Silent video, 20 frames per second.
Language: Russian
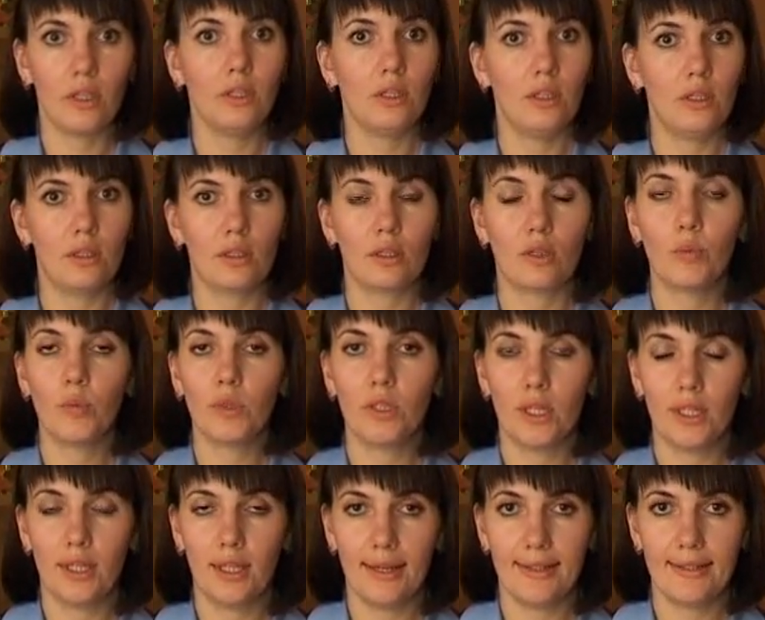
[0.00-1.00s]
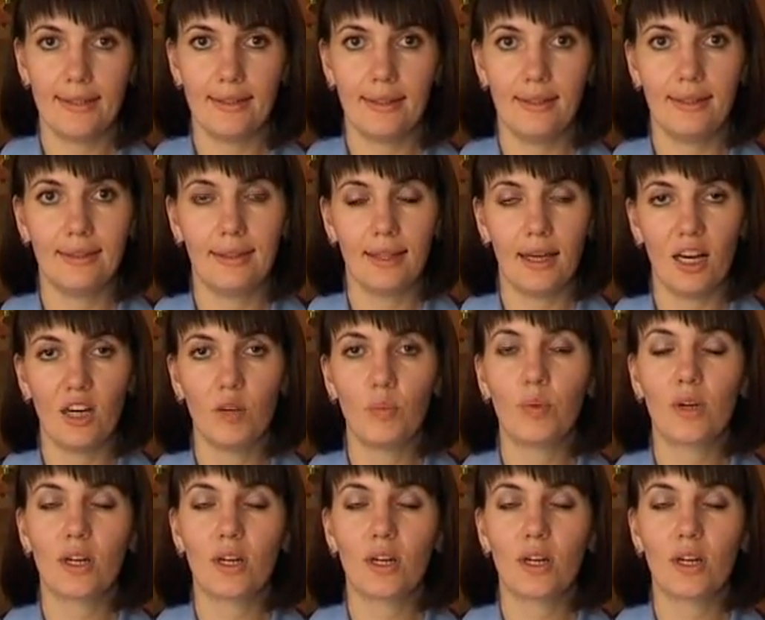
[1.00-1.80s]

и работодателей на